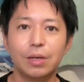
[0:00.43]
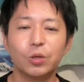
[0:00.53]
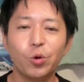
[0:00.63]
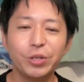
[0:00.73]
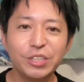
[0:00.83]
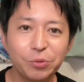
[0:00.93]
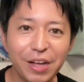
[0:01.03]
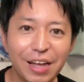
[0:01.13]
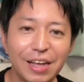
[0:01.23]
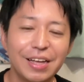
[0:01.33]
こんにち
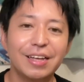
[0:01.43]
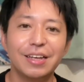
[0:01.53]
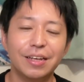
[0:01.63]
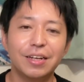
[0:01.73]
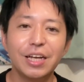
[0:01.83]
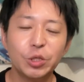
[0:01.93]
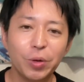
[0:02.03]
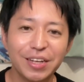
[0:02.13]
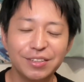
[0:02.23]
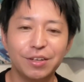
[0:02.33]
は。
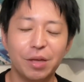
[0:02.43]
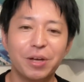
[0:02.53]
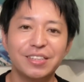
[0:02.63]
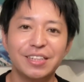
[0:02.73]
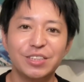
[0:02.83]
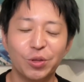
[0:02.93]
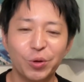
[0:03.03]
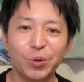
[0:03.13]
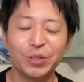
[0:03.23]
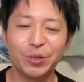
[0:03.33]
ライトワークエヴァンジェリスト
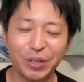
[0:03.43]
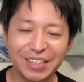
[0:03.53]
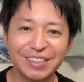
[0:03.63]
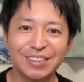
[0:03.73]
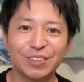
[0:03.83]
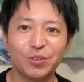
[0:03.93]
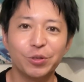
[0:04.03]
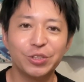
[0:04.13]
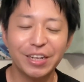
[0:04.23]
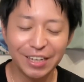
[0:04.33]
のヒロです。ご
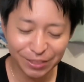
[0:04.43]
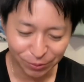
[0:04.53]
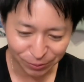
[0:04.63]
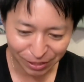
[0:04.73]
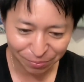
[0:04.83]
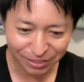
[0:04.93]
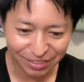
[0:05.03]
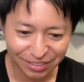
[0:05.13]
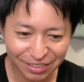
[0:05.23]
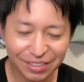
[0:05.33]
視聴ありがとうございま
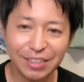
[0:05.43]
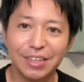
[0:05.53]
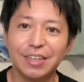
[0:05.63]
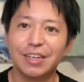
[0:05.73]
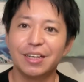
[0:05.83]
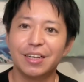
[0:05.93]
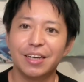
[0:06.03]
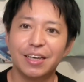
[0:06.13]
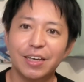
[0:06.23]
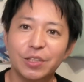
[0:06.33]
す。
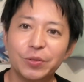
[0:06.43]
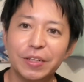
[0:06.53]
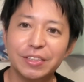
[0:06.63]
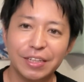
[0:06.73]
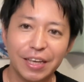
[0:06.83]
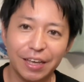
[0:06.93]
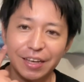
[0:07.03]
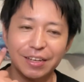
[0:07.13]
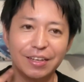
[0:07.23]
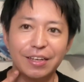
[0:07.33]
えー、っとですね、
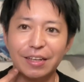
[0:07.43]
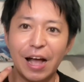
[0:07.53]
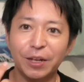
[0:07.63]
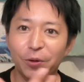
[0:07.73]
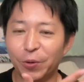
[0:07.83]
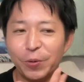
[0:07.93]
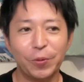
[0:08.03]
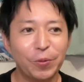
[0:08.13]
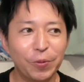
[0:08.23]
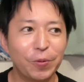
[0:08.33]
あ
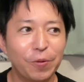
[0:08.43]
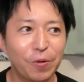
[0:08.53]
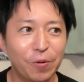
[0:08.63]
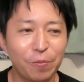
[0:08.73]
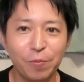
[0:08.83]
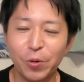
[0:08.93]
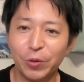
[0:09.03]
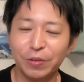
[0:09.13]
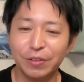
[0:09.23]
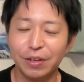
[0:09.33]
のー、
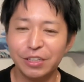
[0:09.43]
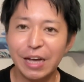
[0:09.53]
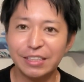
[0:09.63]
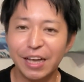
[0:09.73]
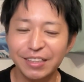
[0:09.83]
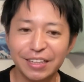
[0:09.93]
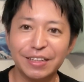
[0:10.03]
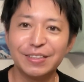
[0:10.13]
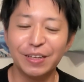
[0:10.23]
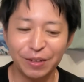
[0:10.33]
もう9月入ったん
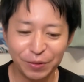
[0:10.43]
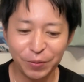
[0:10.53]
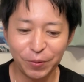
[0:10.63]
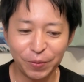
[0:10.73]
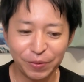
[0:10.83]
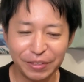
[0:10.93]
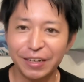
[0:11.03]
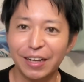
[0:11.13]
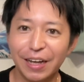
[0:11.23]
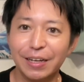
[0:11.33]
ですけれど、なん
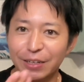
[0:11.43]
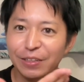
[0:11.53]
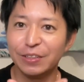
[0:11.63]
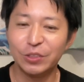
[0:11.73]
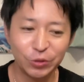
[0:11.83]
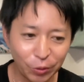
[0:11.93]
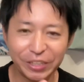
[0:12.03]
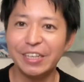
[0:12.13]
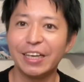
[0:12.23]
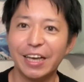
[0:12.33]
かすごい
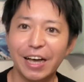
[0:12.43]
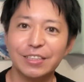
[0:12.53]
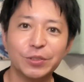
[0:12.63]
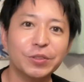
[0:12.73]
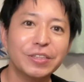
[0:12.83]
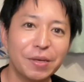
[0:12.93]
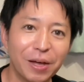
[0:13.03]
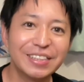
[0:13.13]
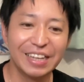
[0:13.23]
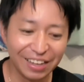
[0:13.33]
日焼けが進んでいます